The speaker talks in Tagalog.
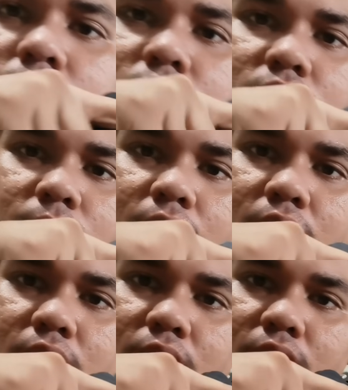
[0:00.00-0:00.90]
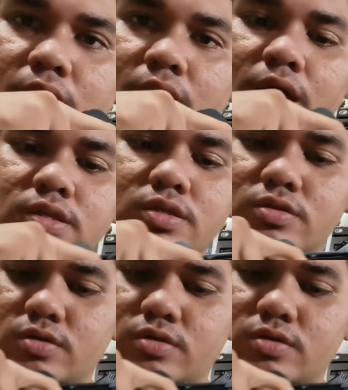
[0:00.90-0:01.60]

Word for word: ayan, kita ba? Ito, ito,